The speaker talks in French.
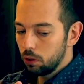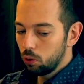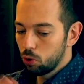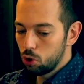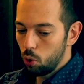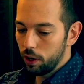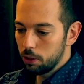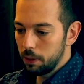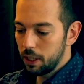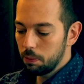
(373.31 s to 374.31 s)
Donc je leur ai
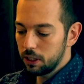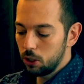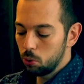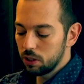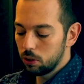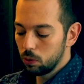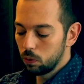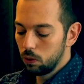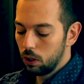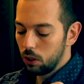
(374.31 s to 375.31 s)
expliqué ma
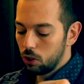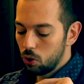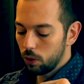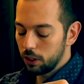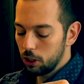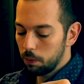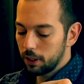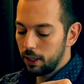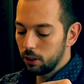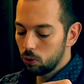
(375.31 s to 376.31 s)
situation, je leur ai dit que je
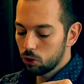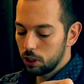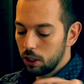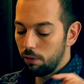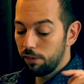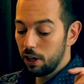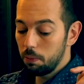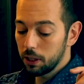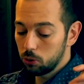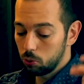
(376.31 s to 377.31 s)
partais à l'étranger, qu'il me fallait
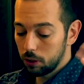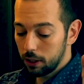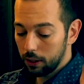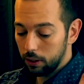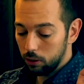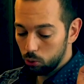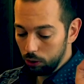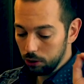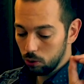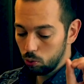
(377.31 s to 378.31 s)
mes résultats
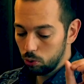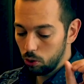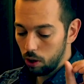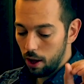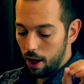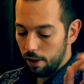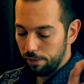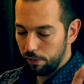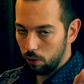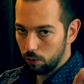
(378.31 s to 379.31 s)
72 heures
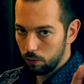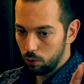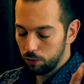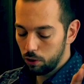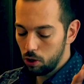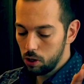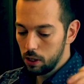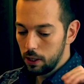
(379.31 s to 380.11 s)
avant le vol.